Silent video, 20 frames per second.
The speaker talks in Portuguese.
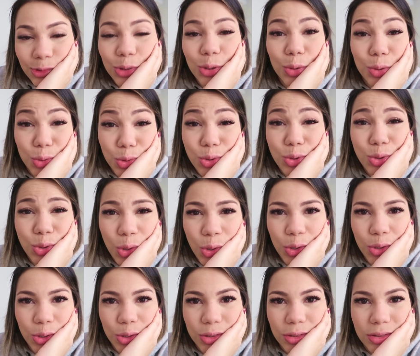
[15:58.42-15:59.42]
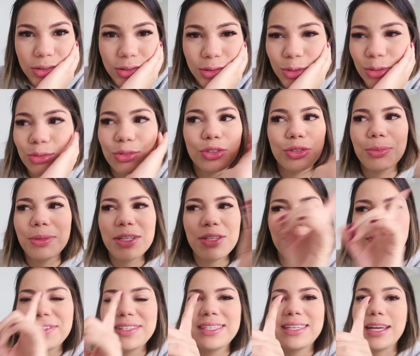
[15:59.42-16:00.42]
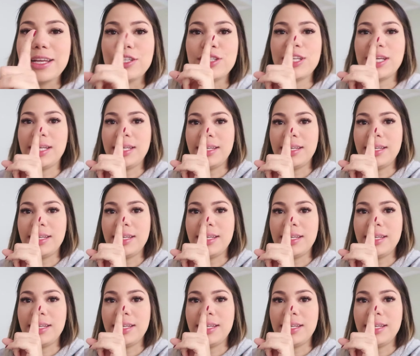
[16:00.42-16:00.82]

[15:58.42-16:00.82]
Tô com sono. Não dormi o suficiente